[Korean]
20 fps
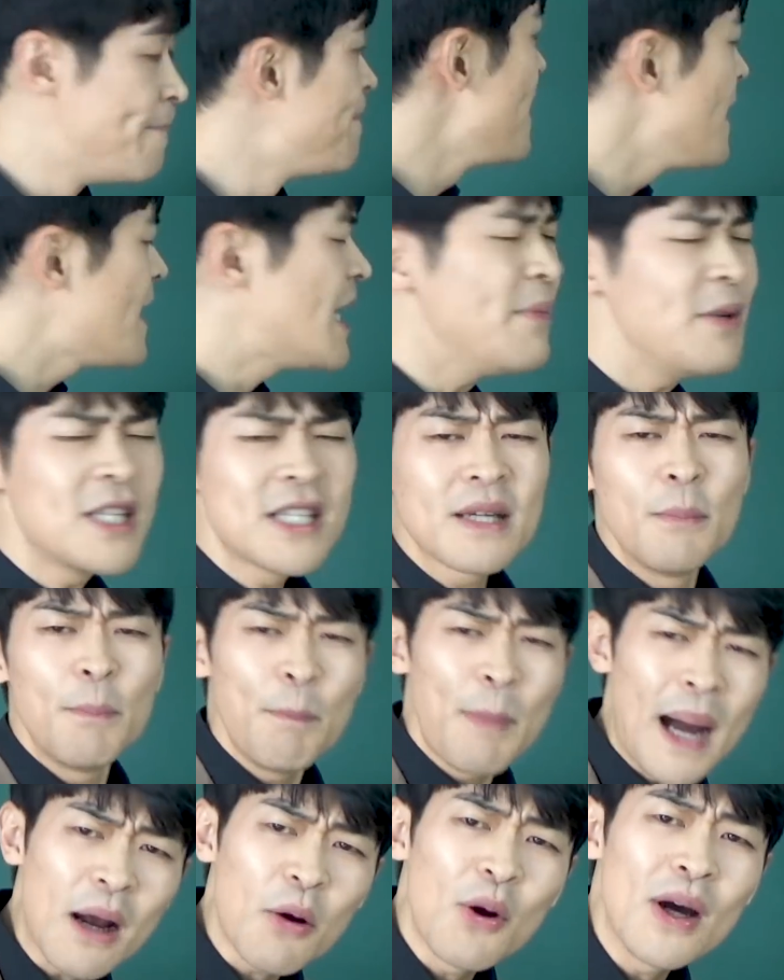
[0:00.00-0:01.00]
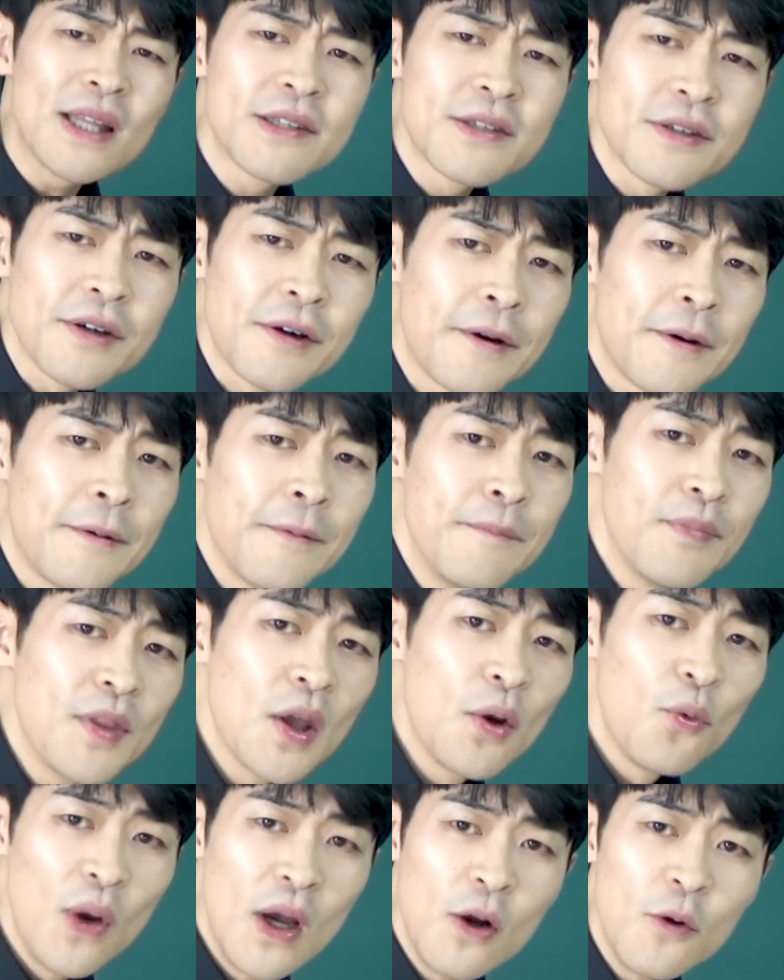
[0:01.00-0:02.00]
느낌이 지금 빡 왔죠.
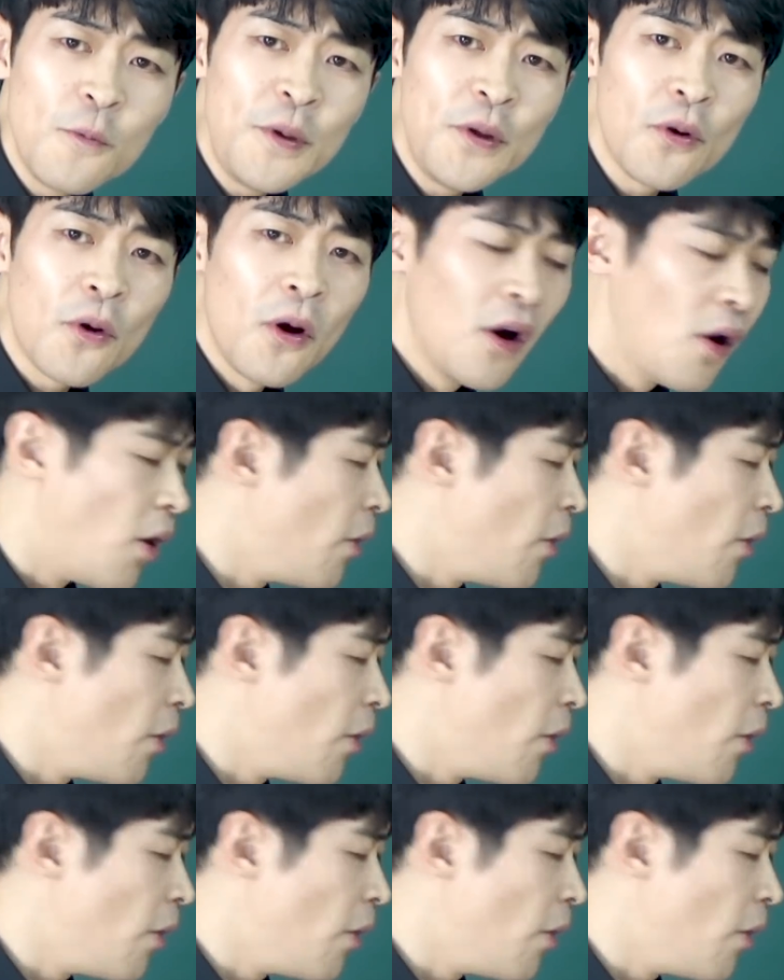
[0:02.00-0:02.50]
외울 필요